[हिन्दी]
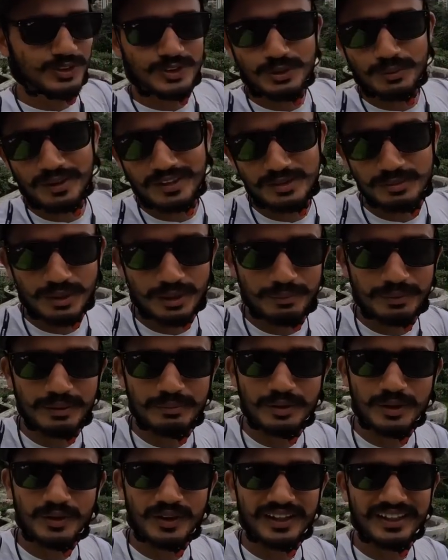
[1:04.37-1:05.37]
तो सुबह सुबह अपने
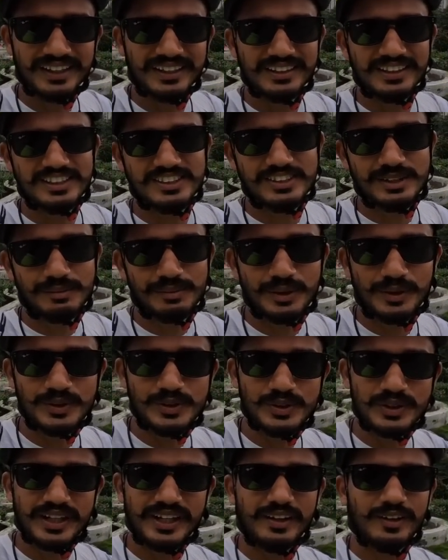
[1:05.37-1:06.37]
भगवान के दर्शन भी हो
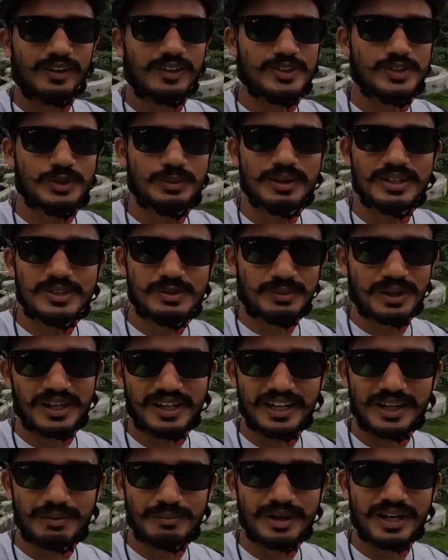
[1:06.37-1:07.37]
चुके हैं और सुबह
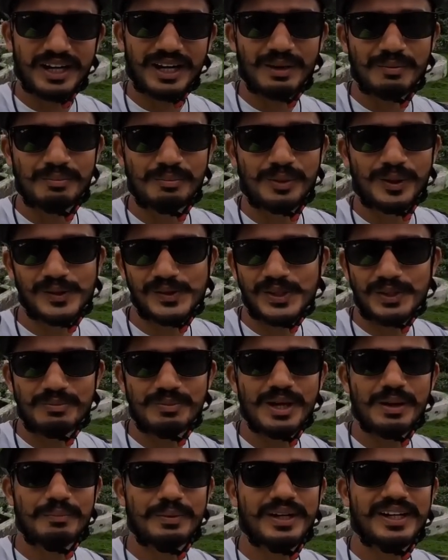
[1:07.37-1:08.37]
सुबह गर्मा गर्म भोजन
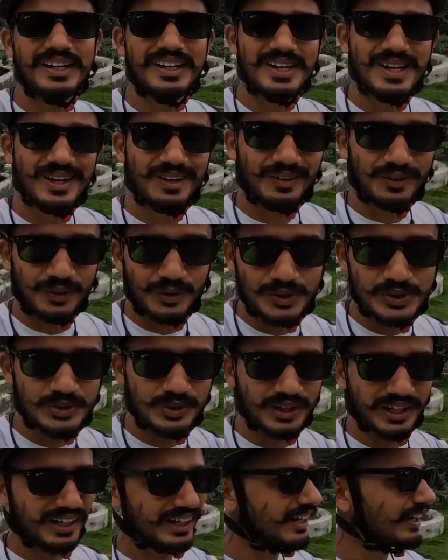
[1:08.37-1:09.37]
भी अपना हो
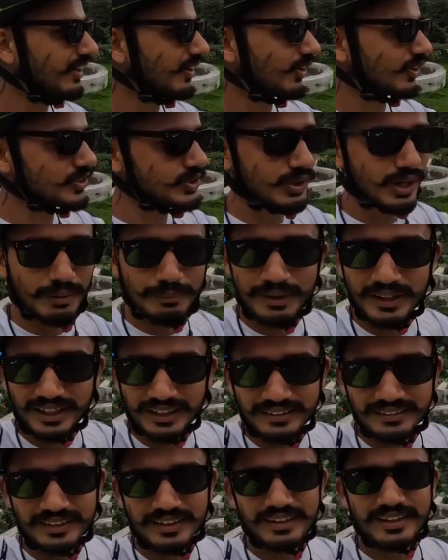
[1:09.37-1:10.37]
चुका है और जो आपने
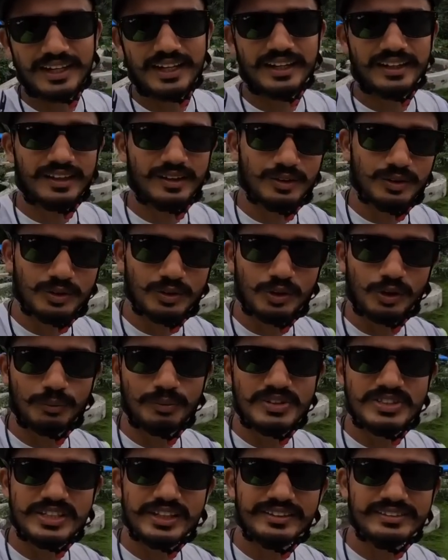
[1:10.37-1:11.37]
अंदर देखा ना गुरु
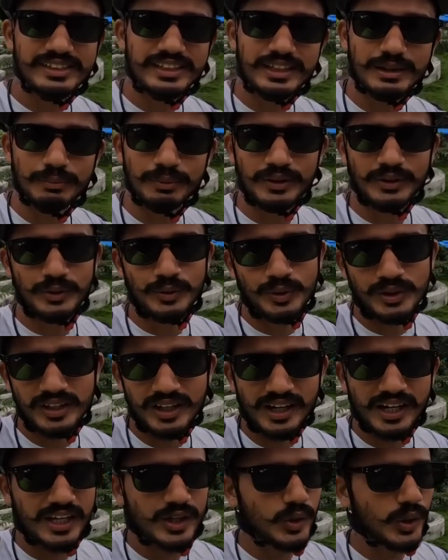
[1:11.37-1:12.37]
गोविंद सिंह जी की बंदूक
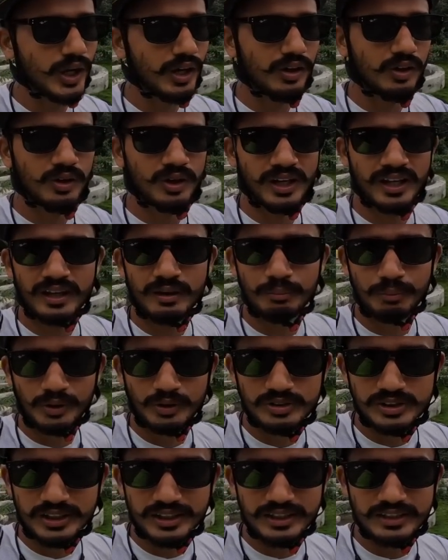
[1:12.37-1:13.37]
रखी हुई है और एक
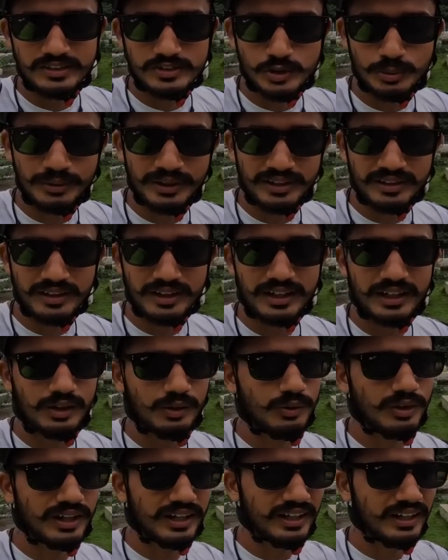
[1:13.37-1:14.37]
म्यूज़िक इंस्ट्रूमेंट रखा
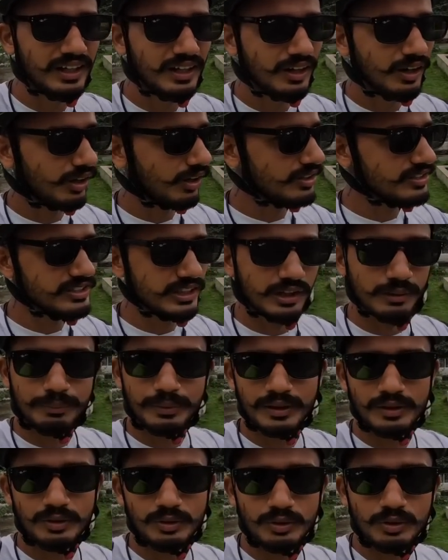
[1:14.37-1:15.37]
हुआ है और जहाँ
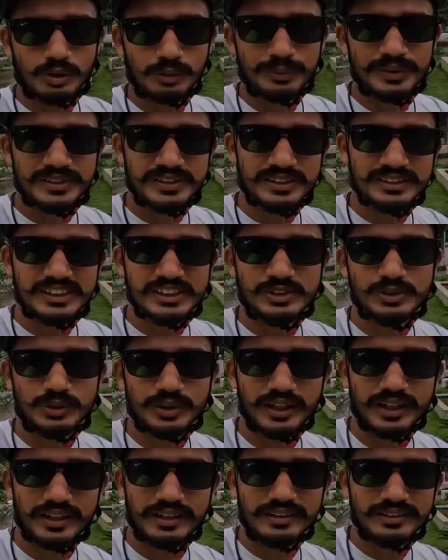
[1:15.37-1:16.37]
पर गुरु गोविंद सिंह जी
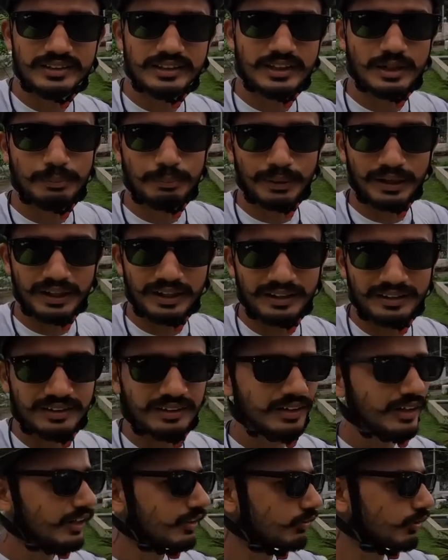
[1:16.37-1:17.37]
सोया करते थे पलंग
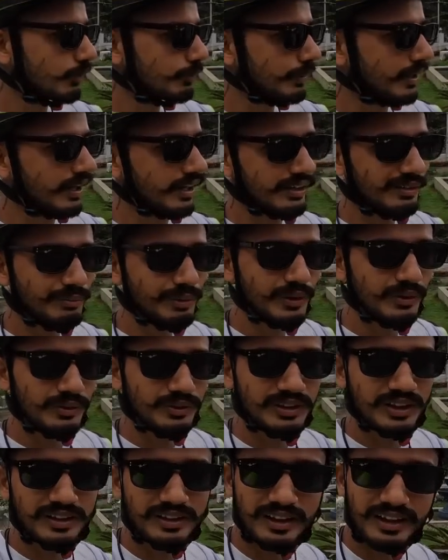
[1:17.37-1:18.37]
वो पलंग भी
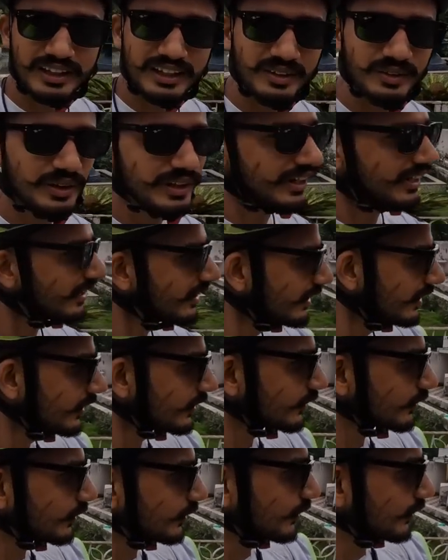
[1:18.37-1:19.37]
उधर रखी हुई है
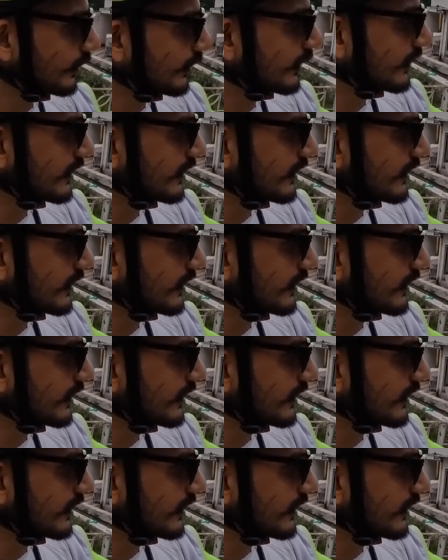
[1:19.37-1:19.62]
तो